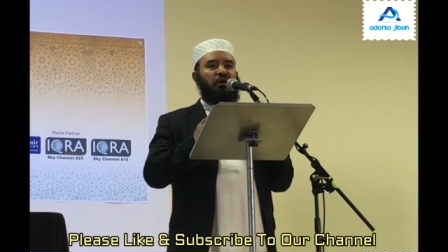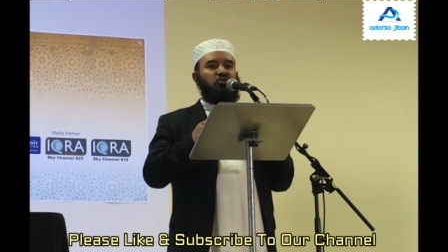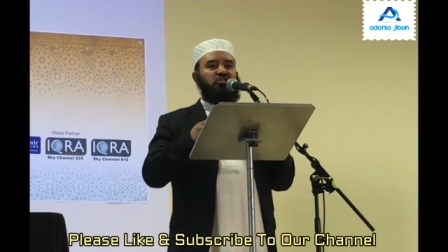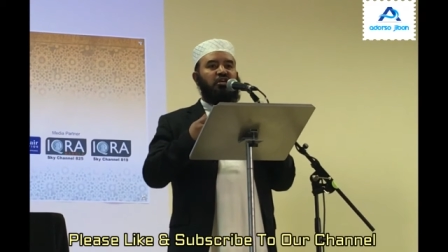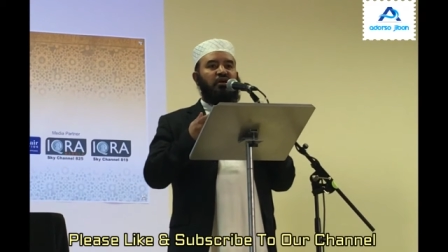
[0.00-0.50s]

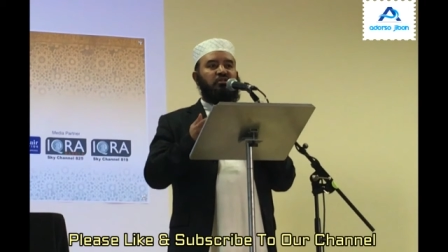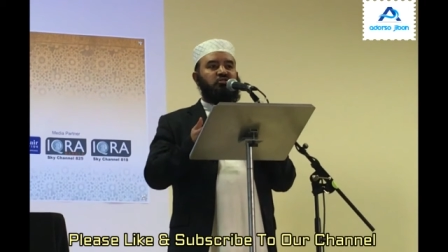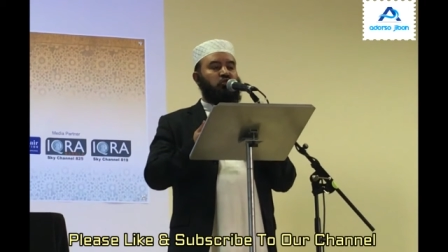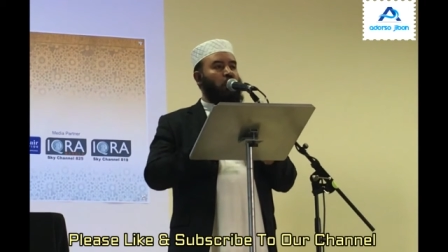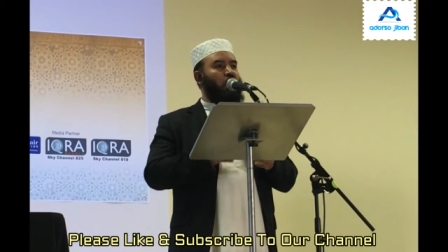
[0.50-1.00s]
মানুষের
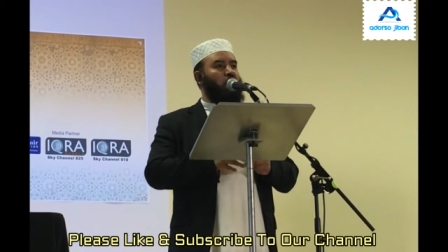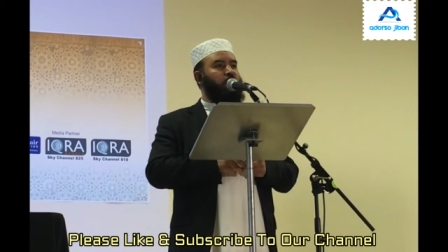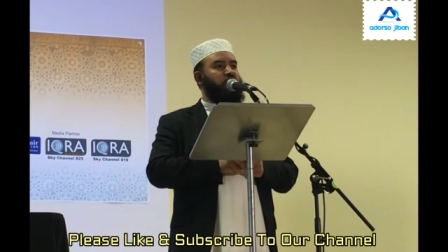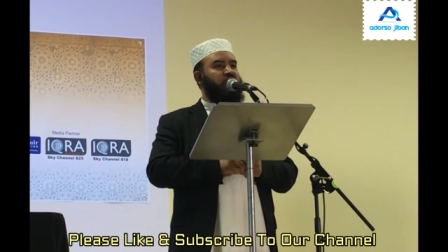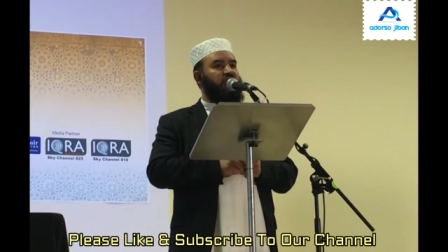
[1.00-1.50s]
যত
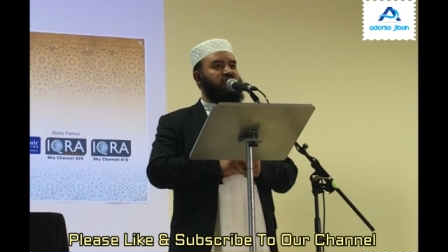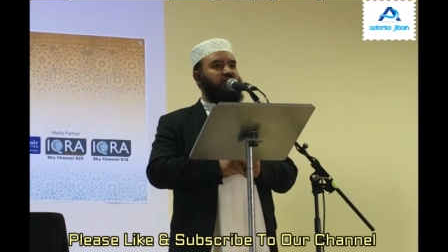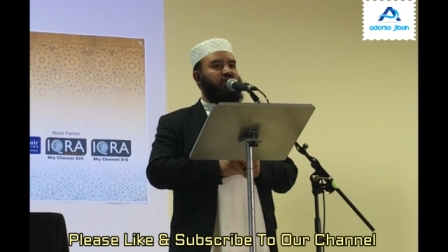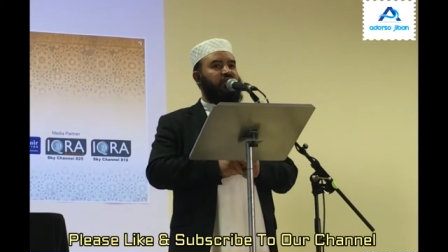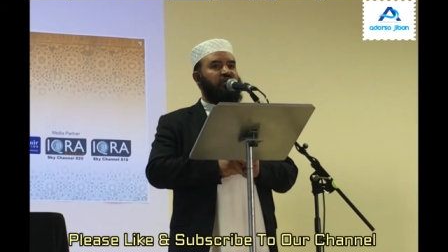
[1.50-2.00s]
অনুভূতি আছে